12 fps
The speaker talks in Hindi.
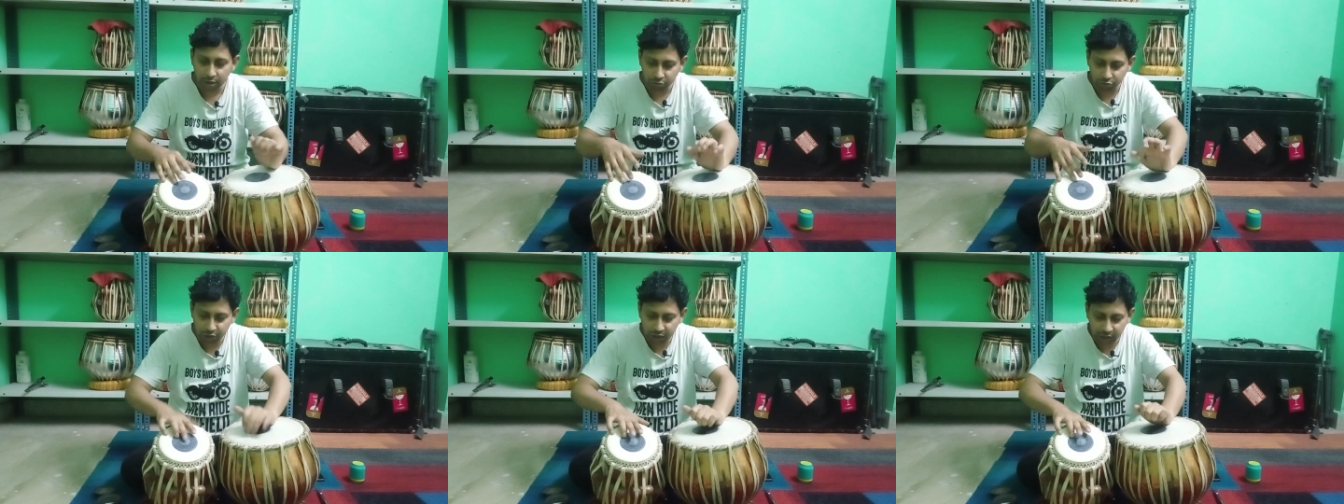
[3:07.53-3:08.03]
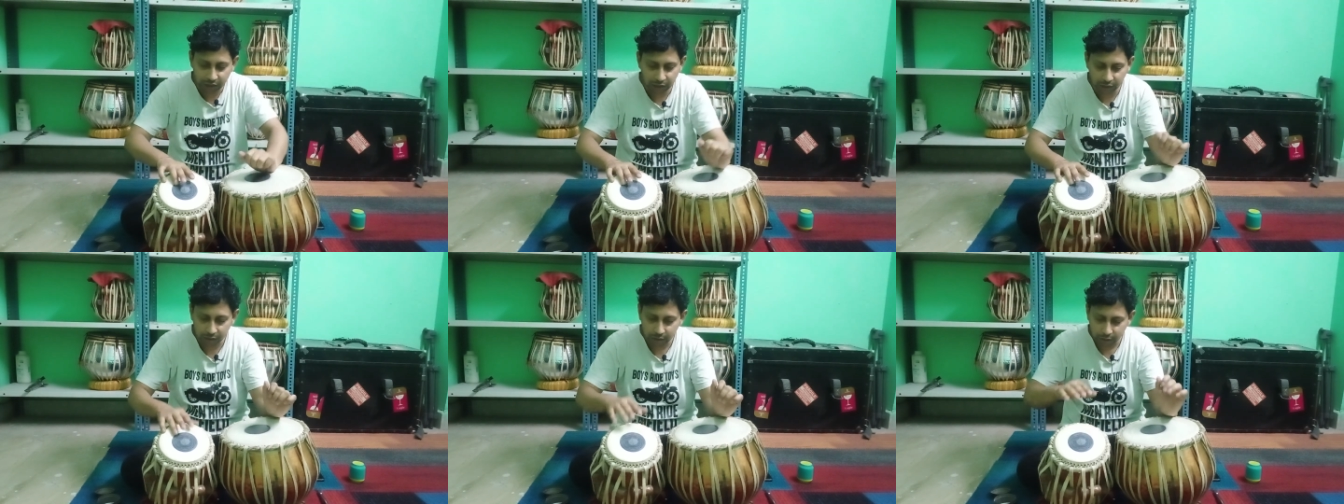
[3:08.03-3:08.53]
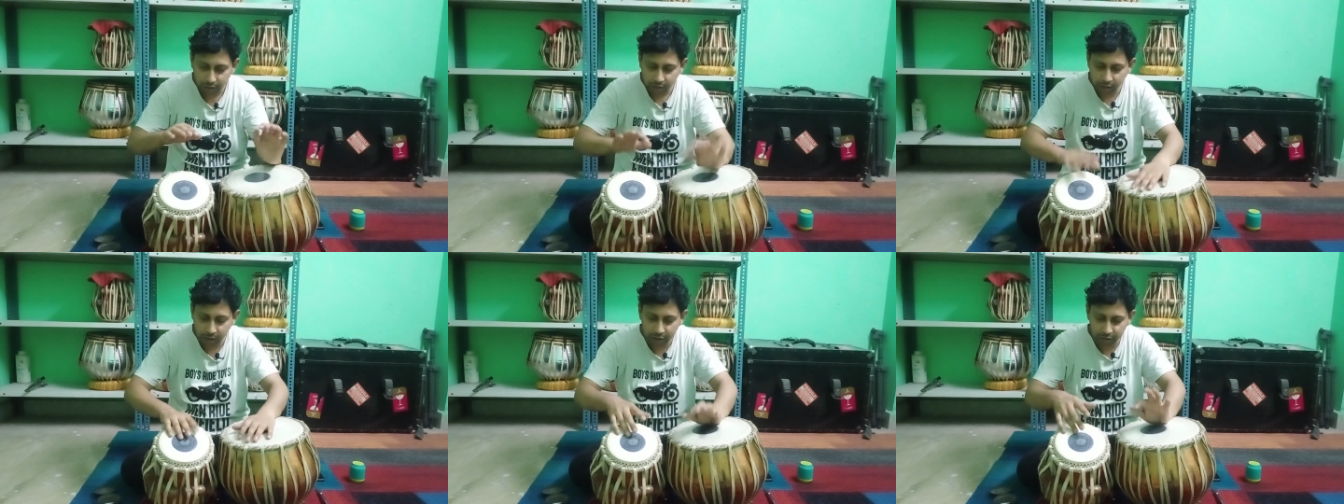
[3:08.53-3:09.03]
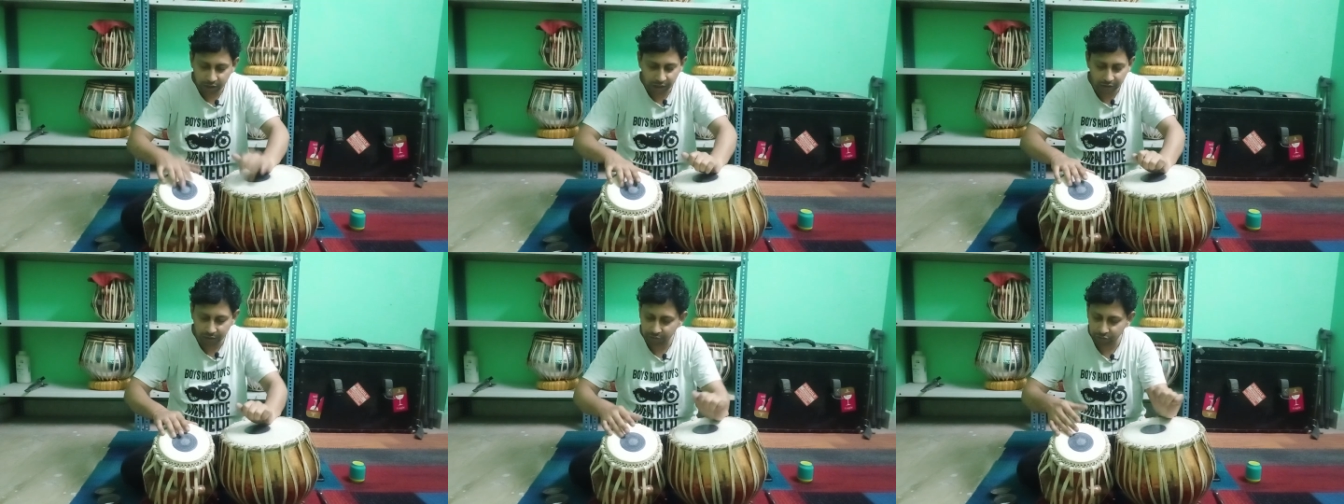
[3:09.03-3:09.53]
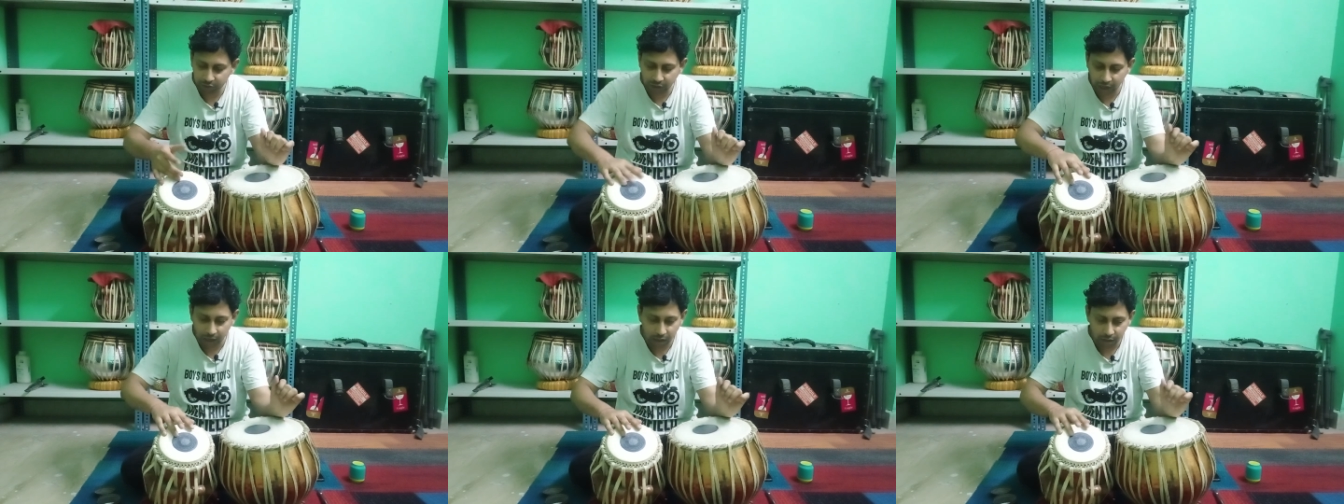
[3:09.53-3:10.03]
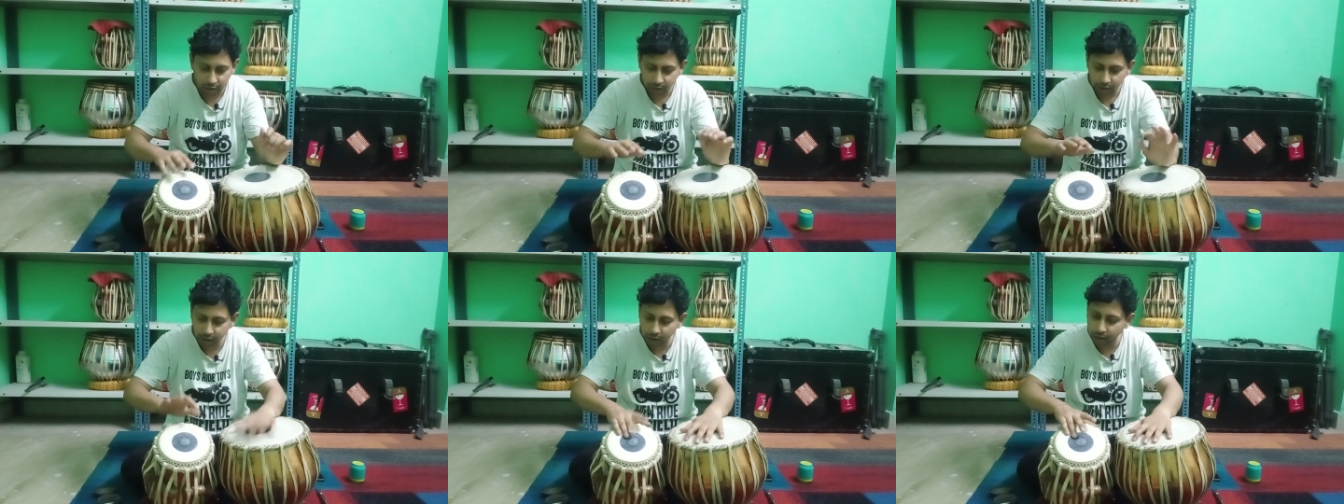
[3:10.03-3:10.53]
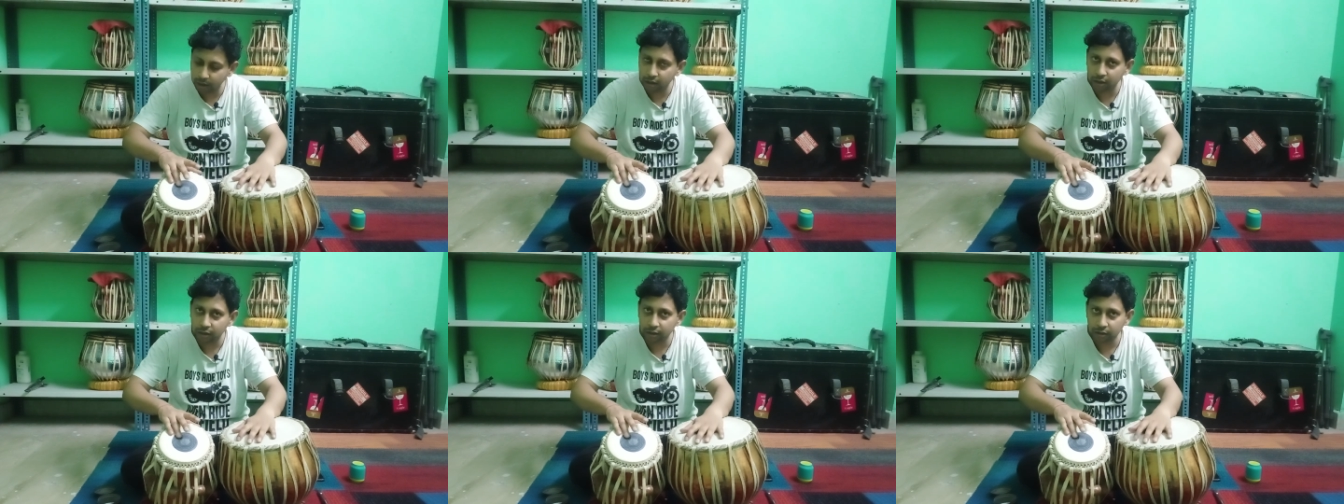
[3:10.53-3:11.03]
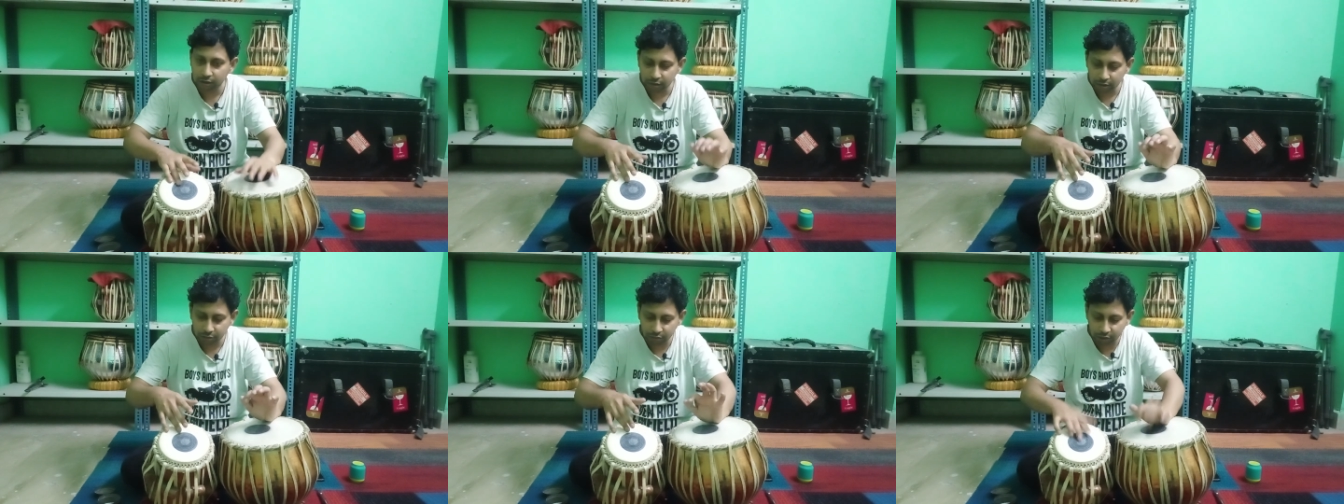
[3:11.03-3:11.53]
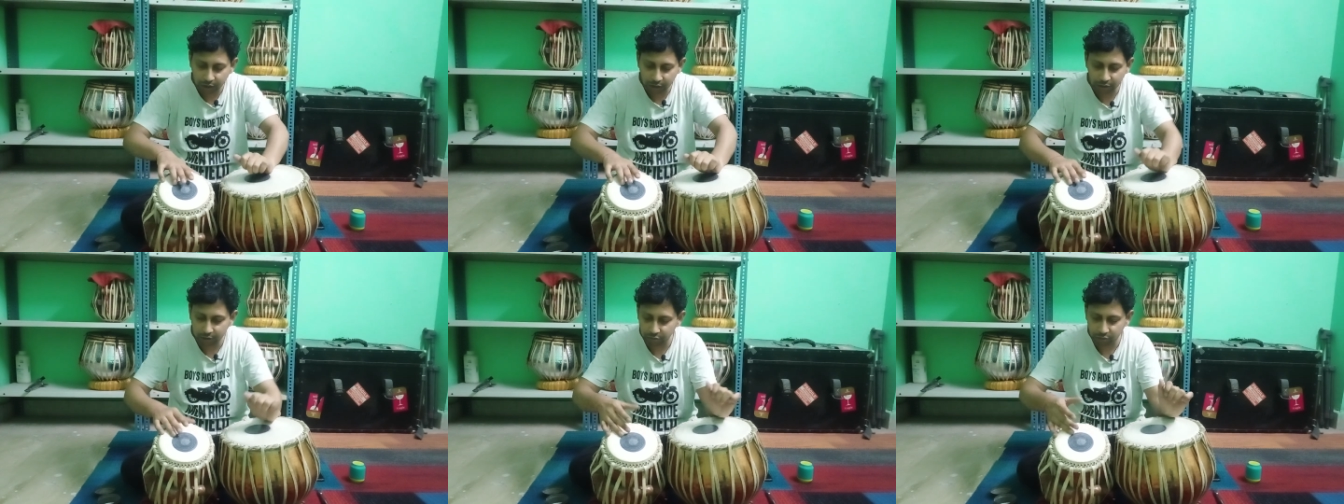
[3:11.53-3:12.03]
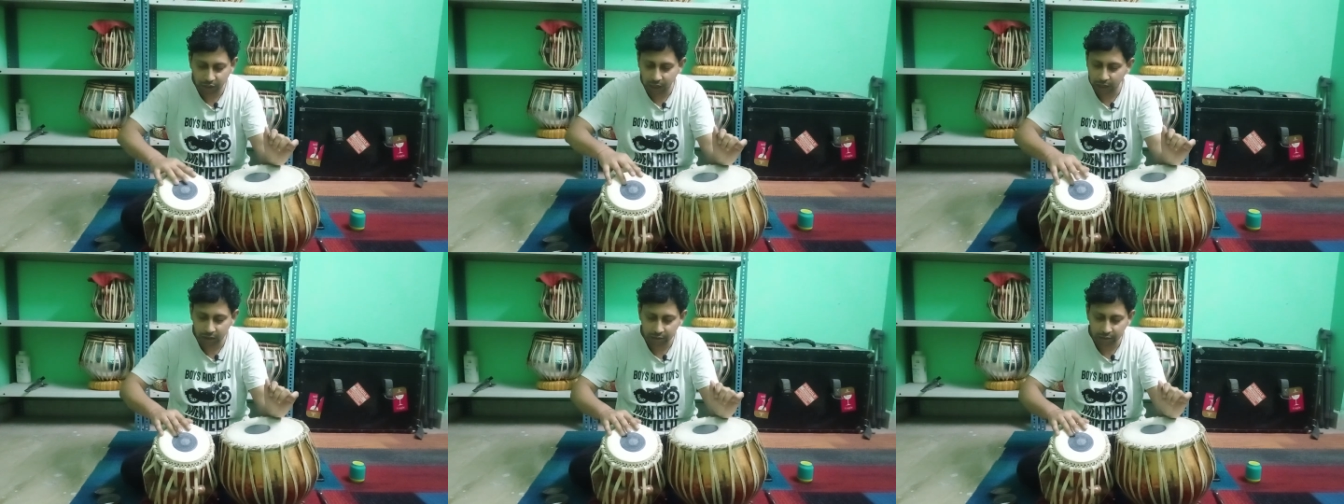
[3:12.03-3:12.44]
धी क्रधिनता क्रधिनता